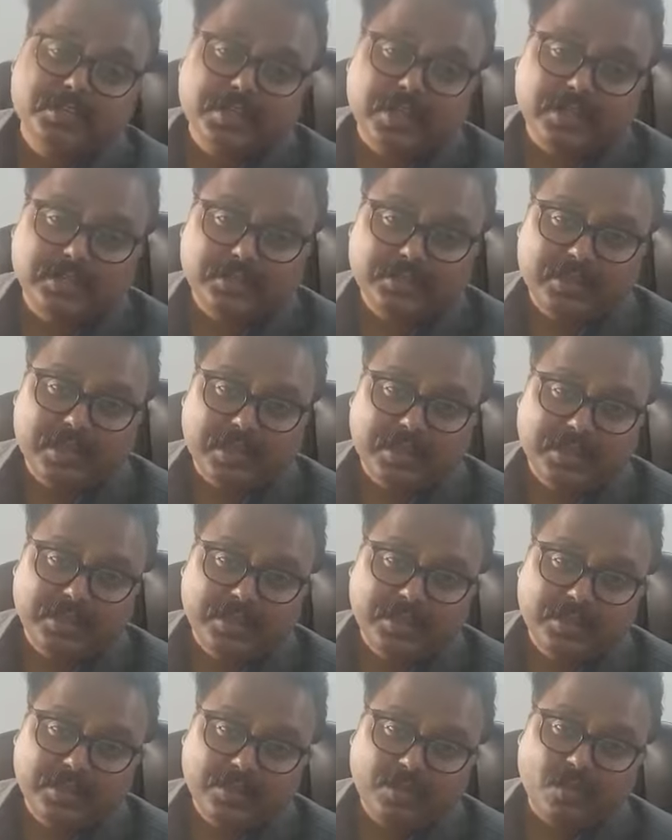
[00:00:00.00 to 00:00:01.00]
साथ जाएं
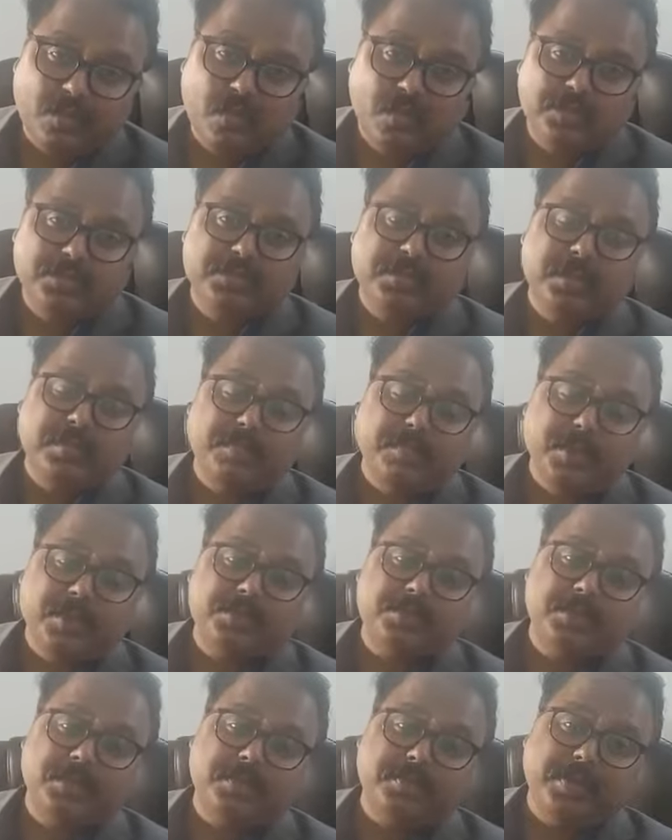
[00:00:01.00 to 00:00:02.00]
कौन सा
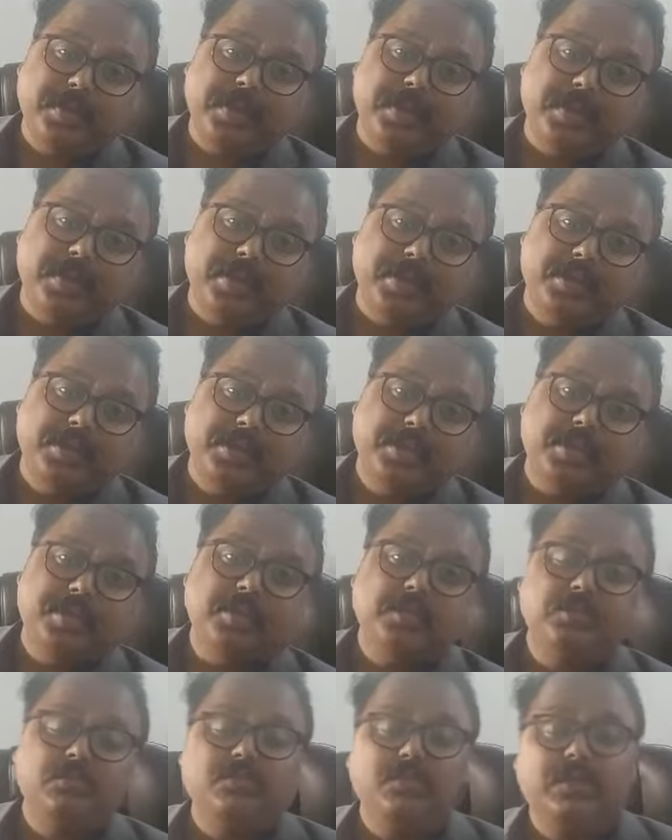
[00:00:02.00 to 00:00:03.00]
पक्ष हमें
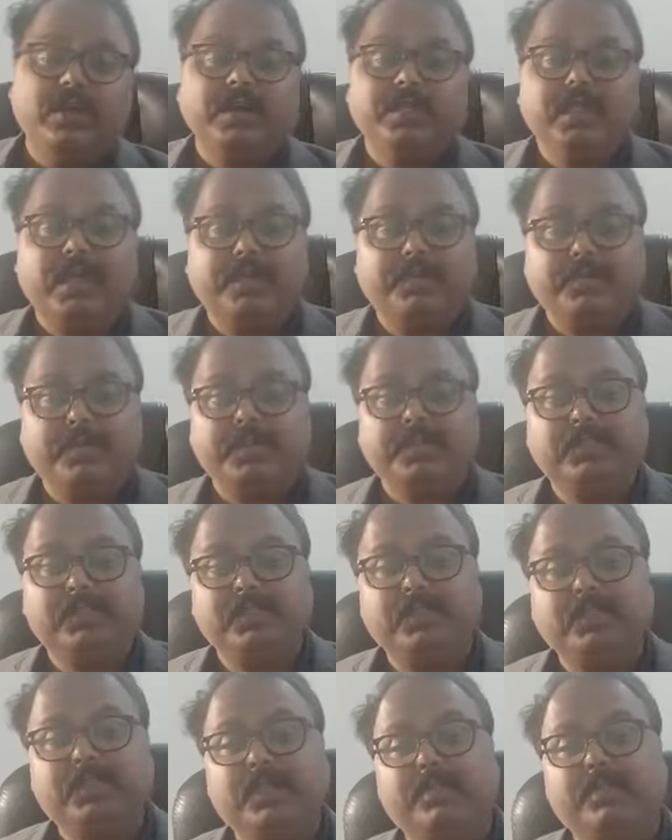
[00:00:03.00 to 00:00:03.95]
2025